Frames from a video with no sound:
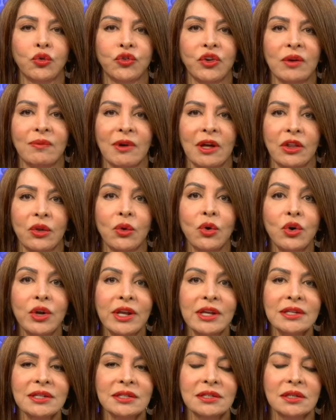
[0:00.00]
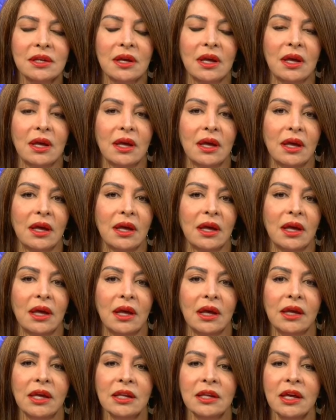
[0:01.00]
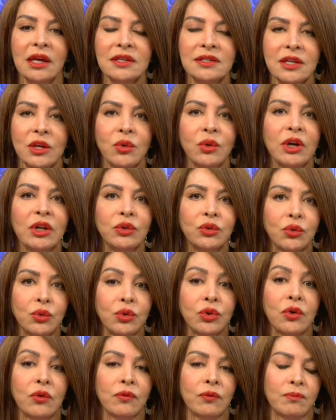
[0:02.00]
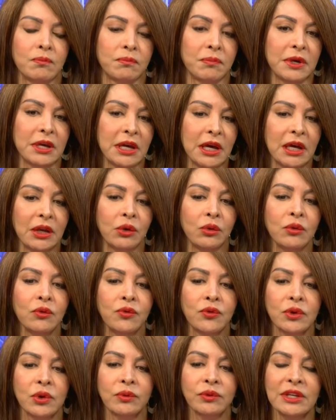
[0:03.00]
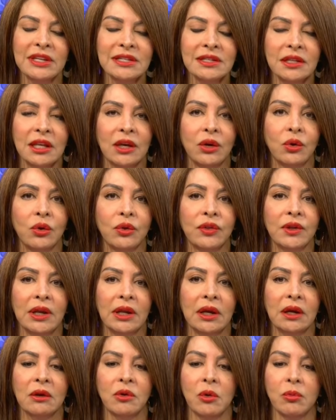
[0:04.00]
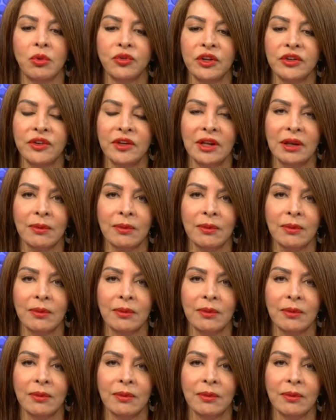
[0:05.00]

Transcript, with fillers: observadores, eh, quienes hicieron estudios, vieron, fueron testigos de cómo se